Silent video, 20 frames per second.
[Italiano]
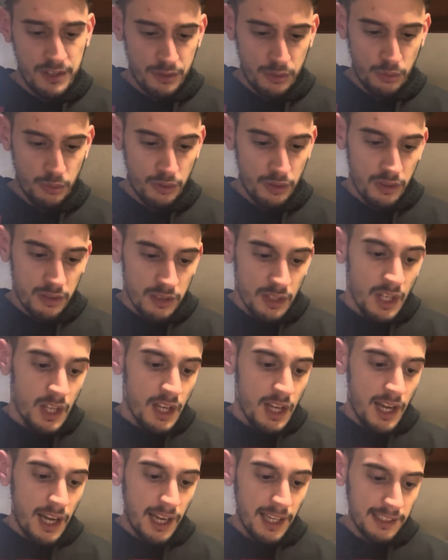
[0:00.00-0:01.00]
Studios.
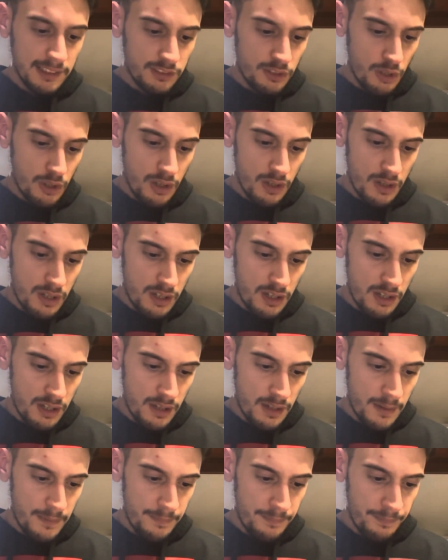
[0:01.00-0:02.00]

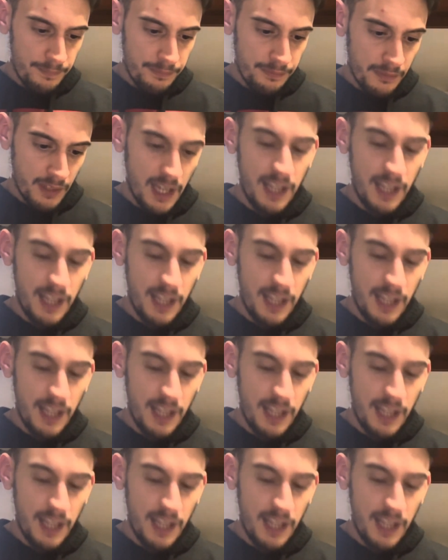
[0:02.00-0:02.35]
Altro, um,